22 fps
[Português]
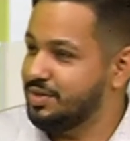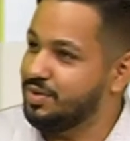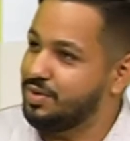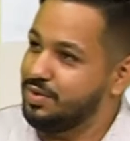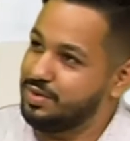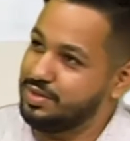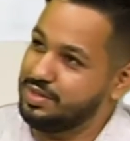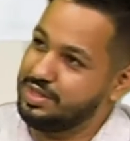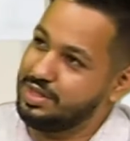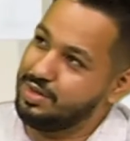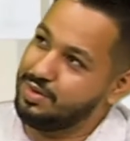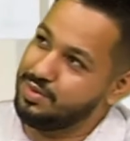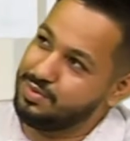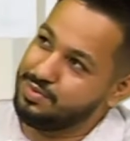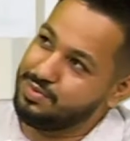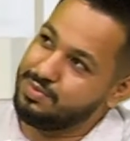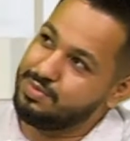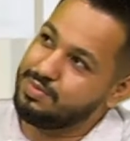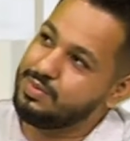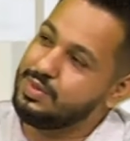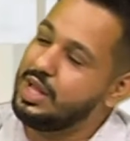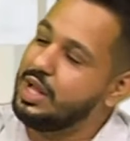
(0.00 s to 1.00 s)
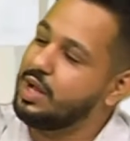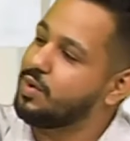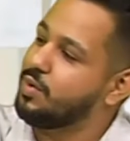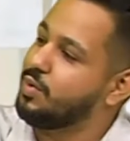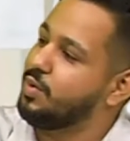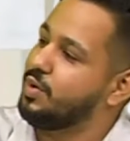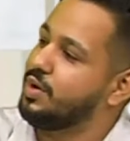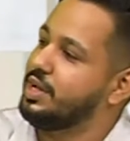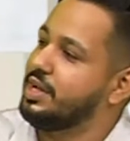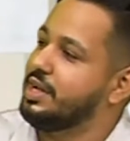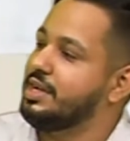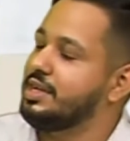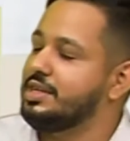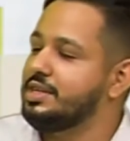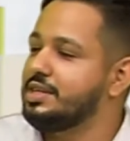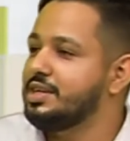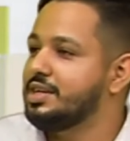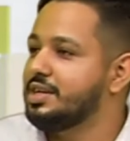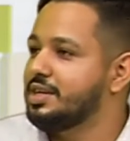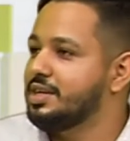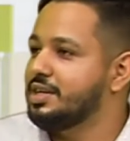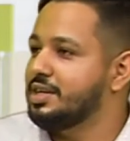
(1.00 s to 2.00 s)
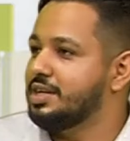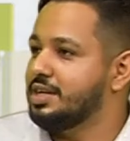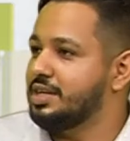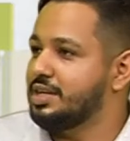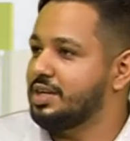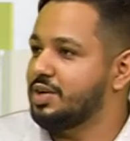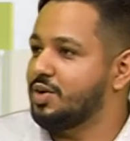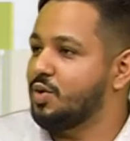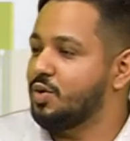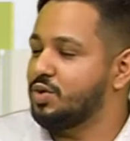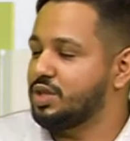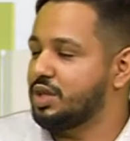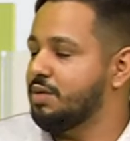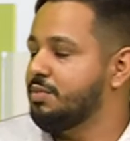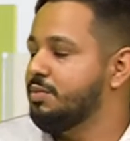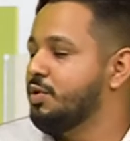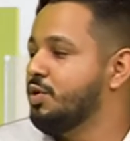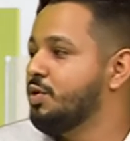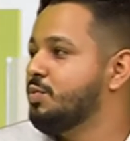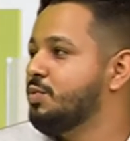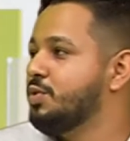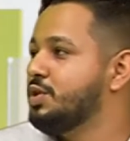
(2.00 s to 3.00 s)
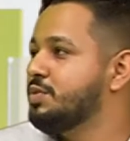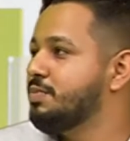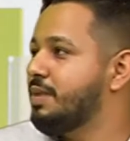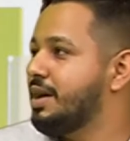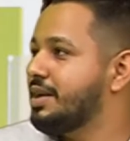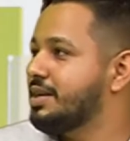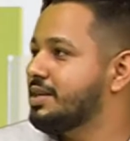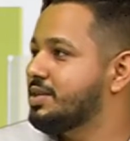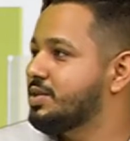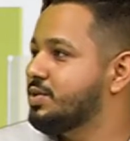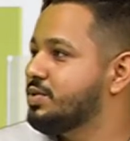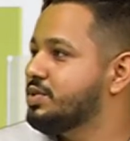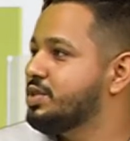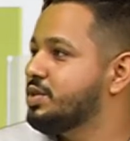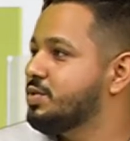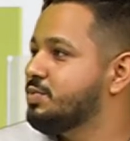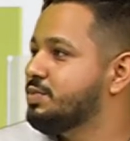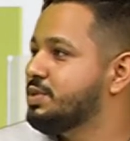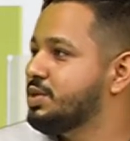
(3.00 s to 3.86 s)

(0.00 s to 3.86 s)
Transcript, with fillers: onde eu decolei e contribuiu muito para que hoje eu me